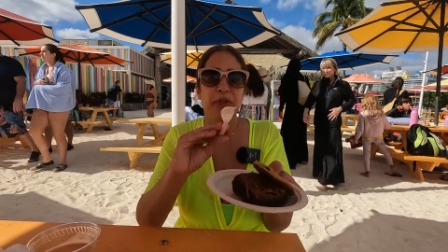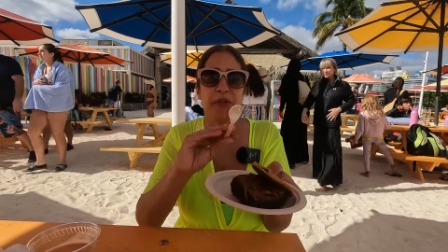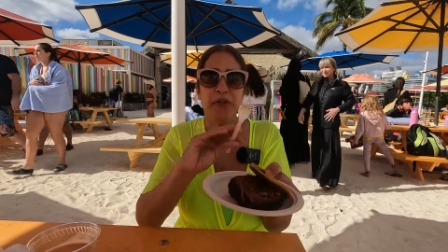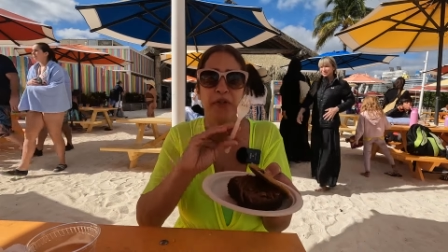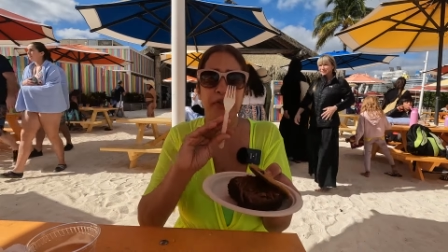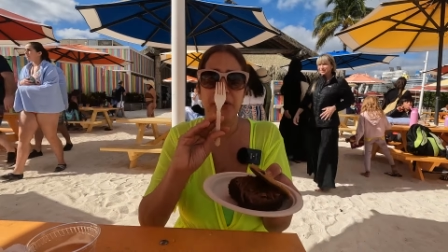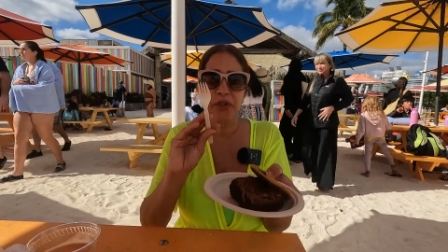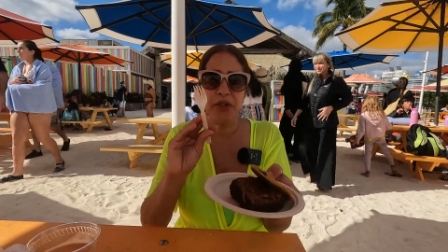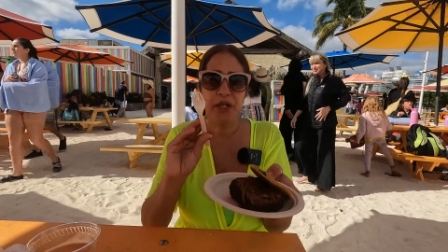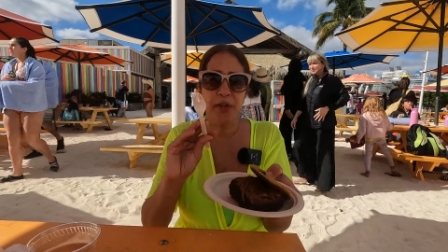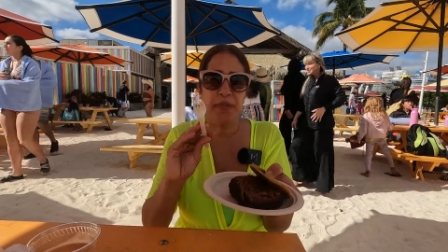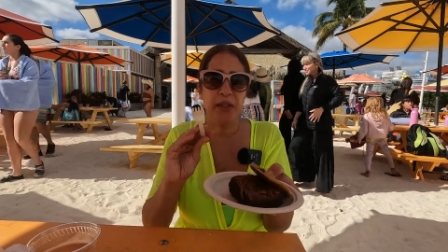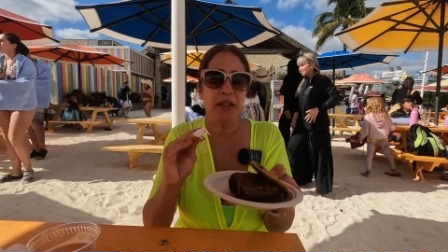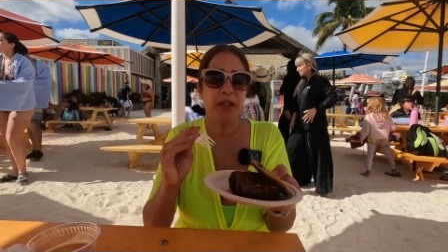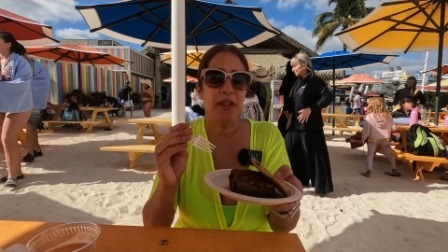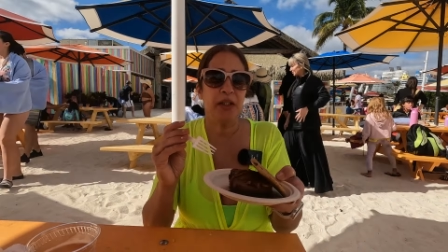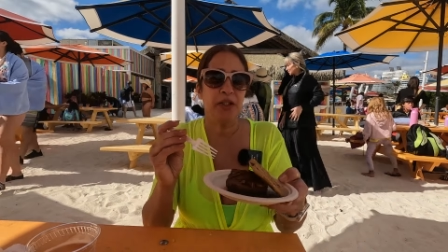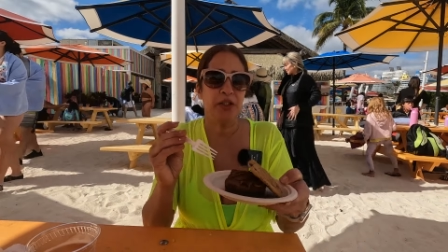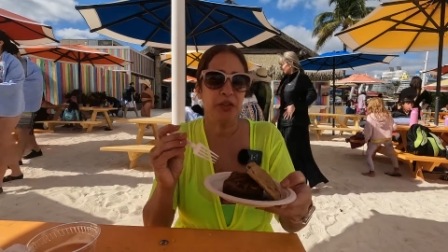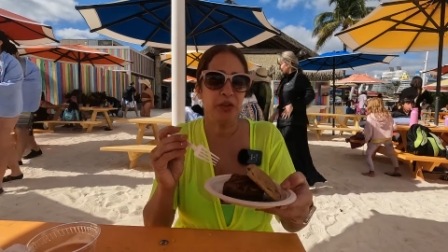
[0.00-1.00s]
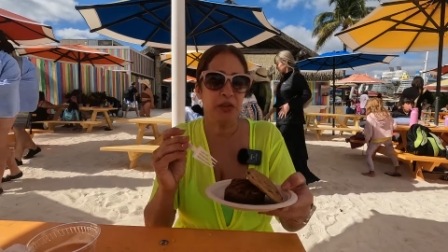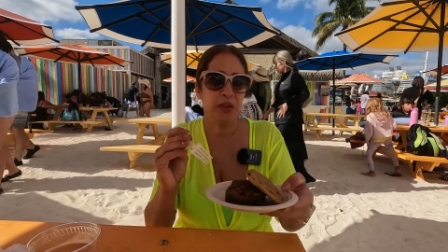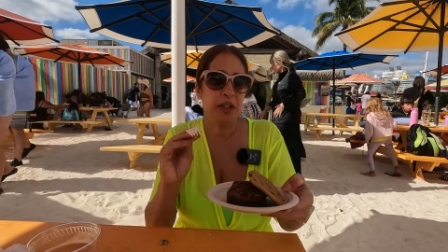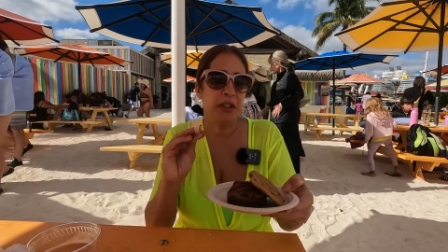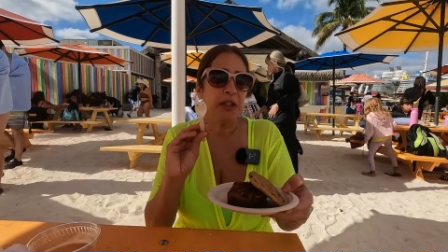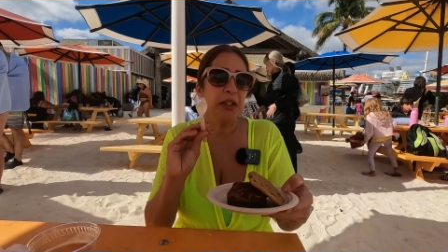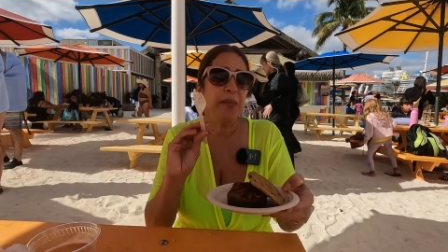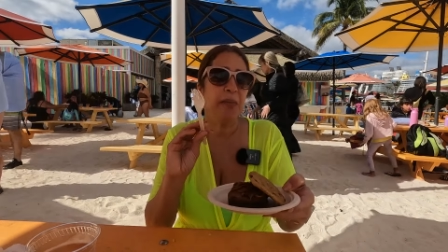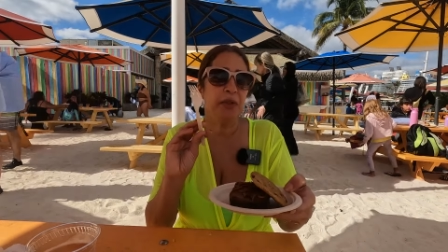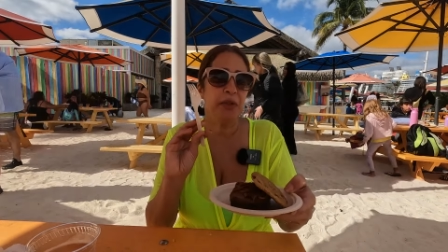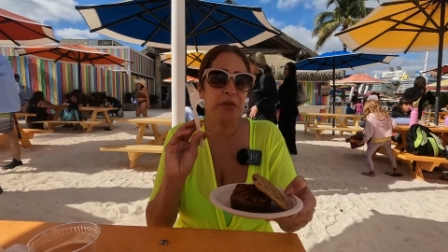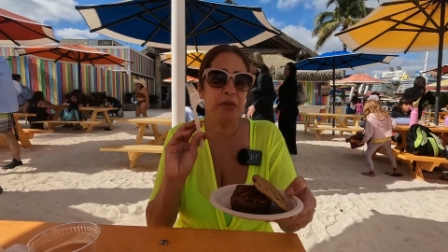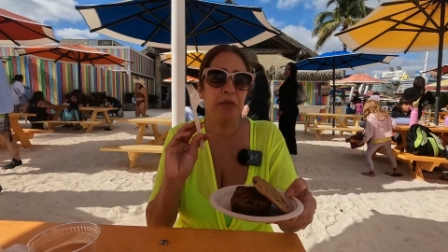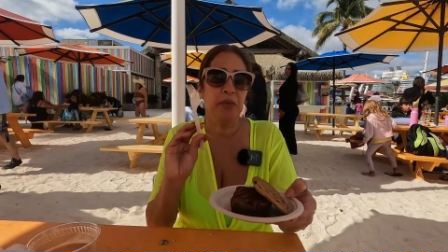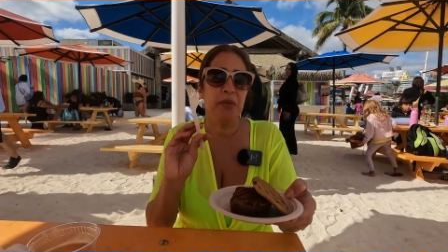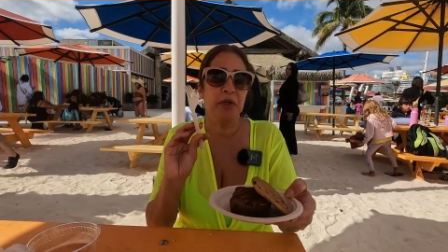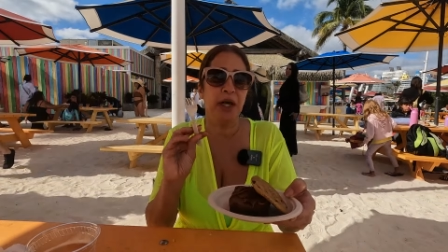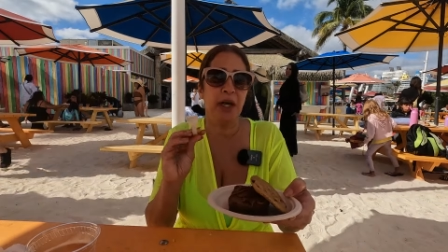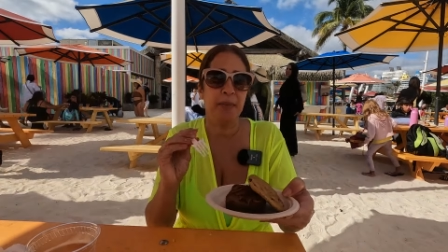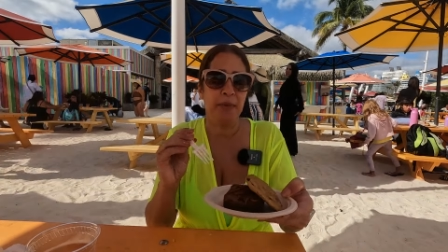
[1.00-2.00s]
Yo no soy amante del chocolate, pero lo
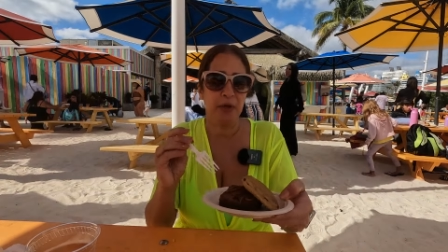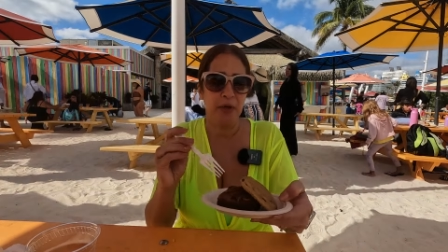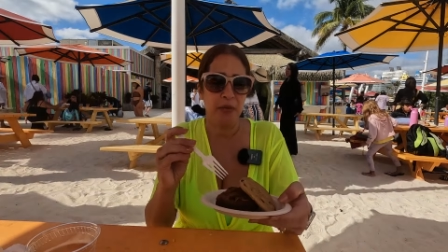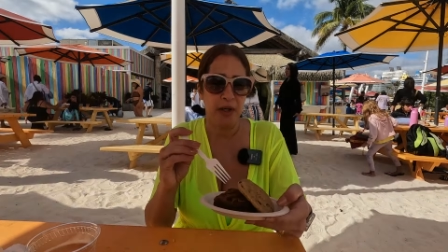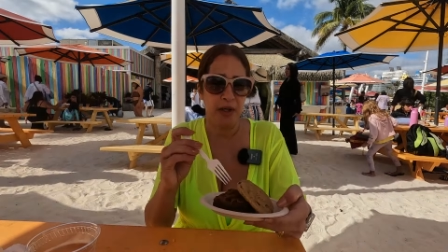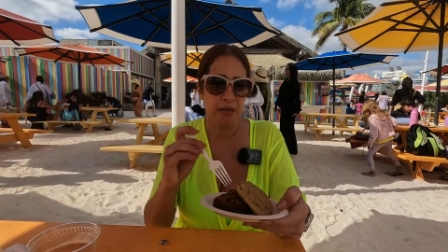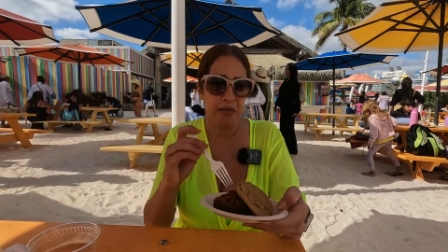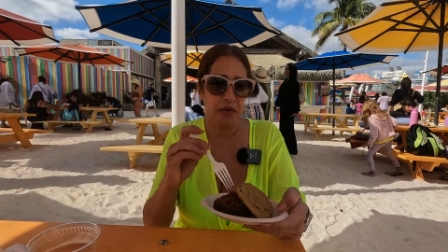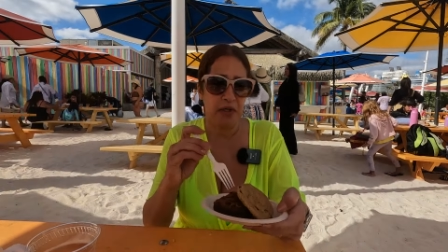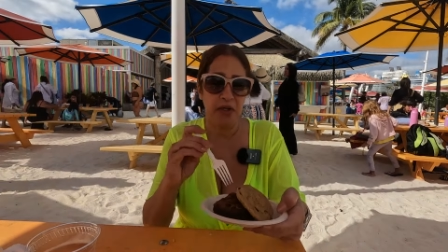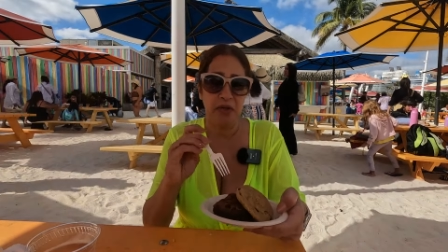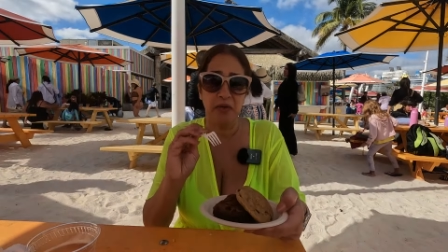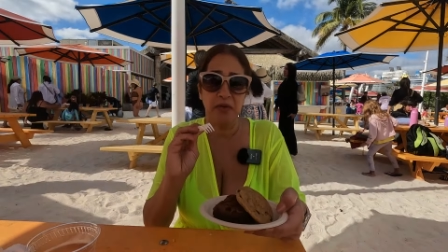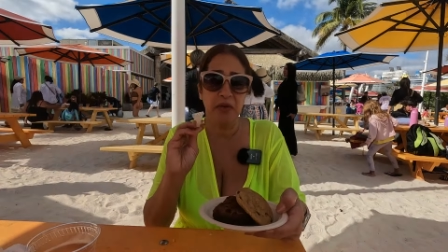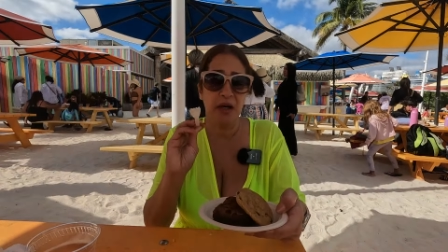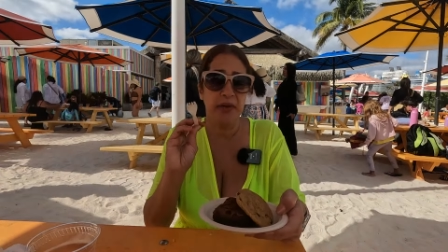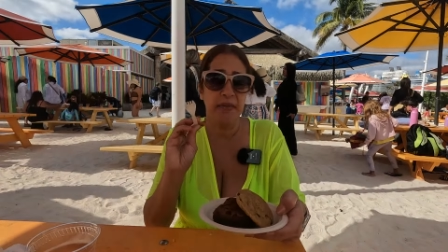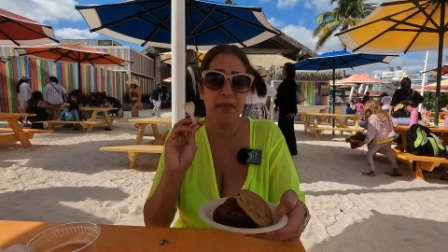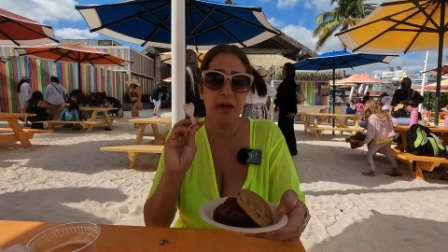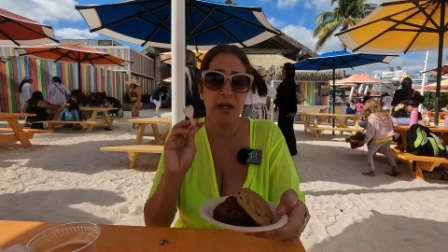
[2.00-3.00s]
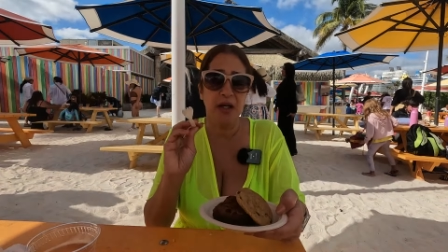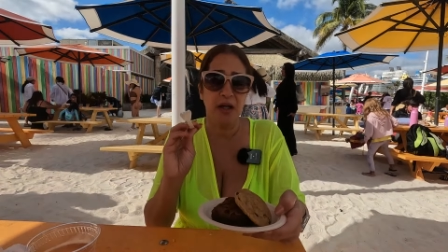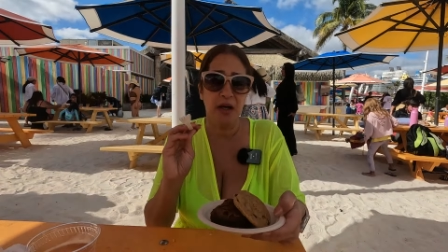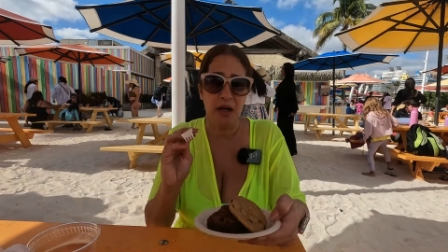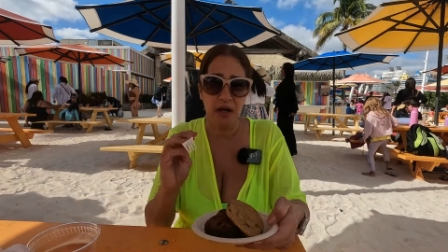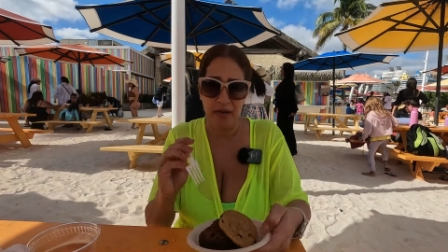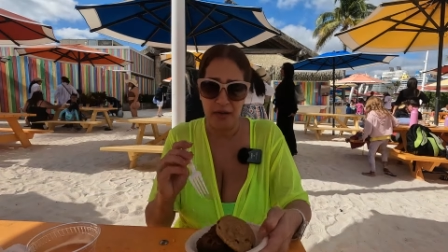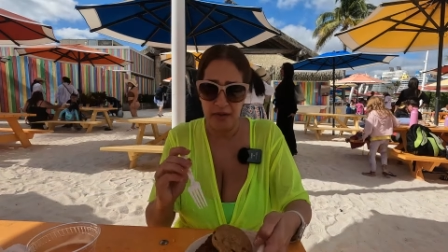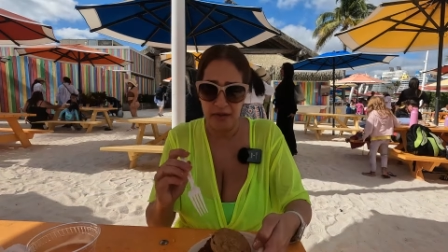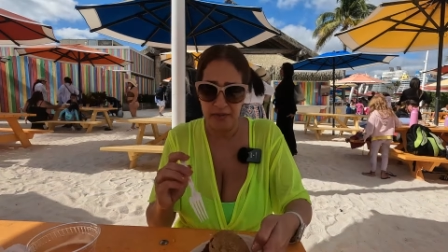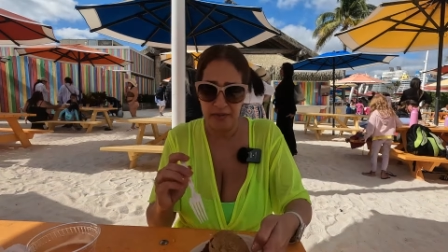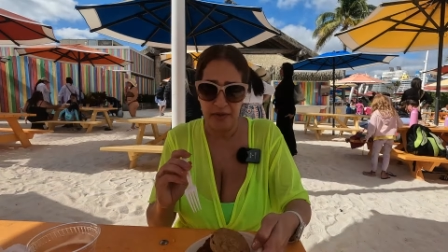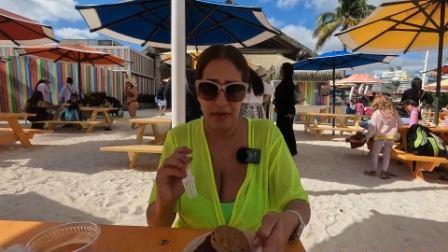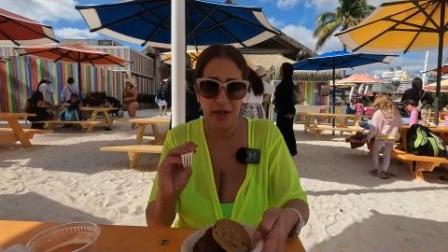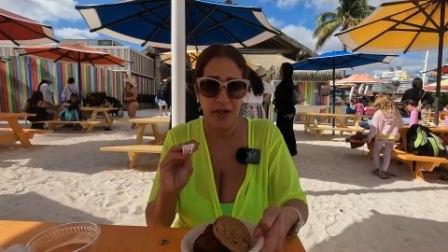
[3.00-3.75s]
voy a probar porque no hay más nada.